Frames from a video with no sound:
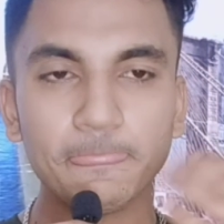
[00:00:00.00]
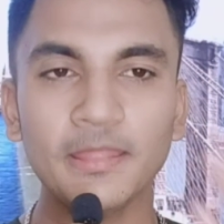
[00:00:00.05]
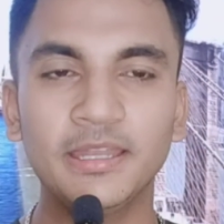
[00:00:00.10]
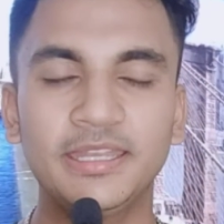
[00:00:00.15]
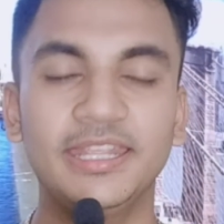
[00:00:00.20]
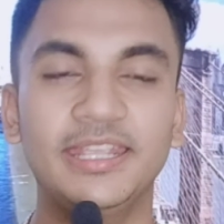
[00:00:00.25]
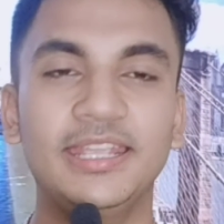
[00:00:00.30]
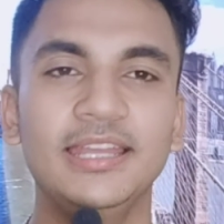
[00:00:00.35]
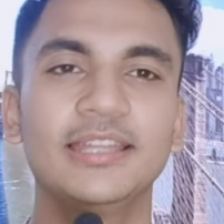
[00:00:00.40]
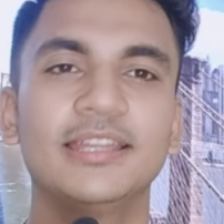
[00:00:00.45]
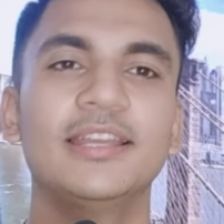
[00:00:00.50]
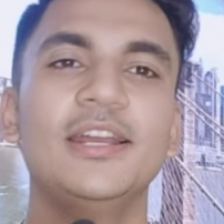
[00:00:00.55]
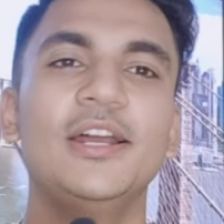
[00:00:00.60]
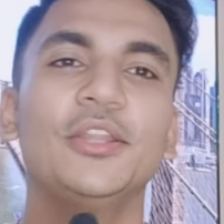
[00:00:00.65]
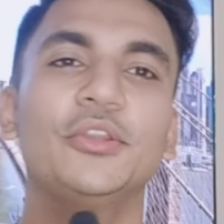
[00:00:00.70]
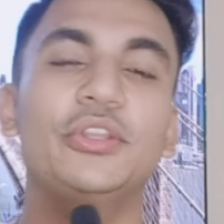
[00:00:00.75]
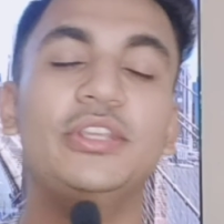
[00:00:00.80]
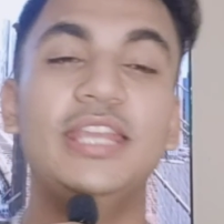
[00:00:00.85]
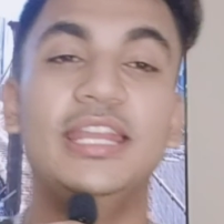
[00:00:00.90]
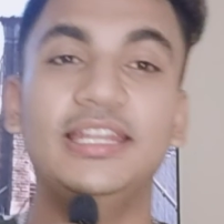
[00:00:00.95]
ठीक है
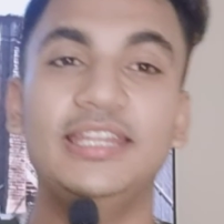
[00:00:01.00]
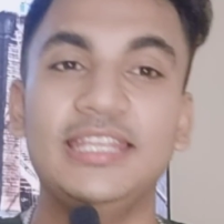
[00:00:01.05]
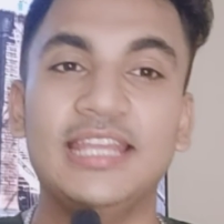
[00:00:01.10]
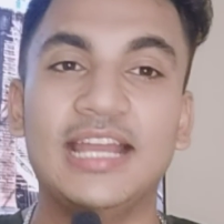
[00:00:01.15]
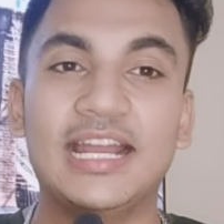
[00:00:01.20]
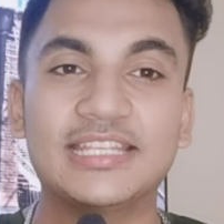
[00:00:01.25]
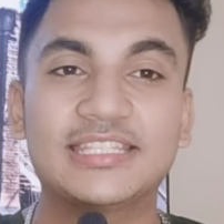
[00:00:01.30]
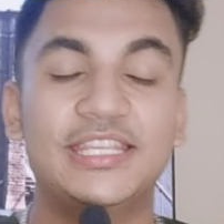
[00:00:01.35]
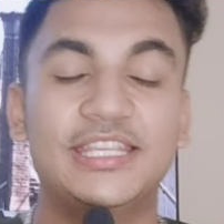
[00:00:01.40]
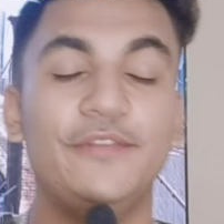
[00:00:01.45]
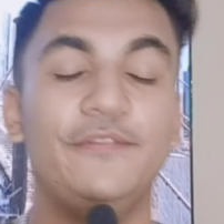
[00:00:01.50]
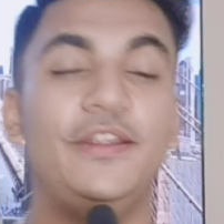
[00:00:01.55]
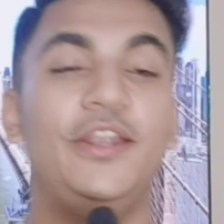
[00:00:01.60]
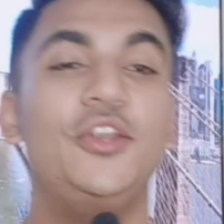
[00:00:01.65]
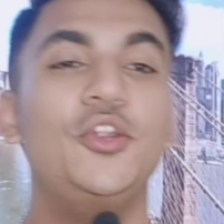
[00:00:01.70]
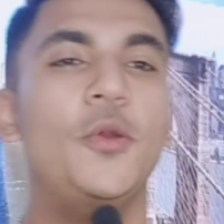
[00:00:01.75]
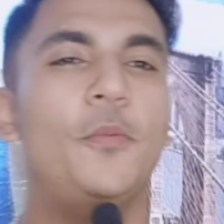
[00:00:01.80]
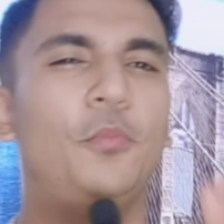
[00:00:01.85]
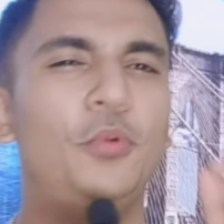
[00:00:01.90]
तो ये थी आज की वीडियो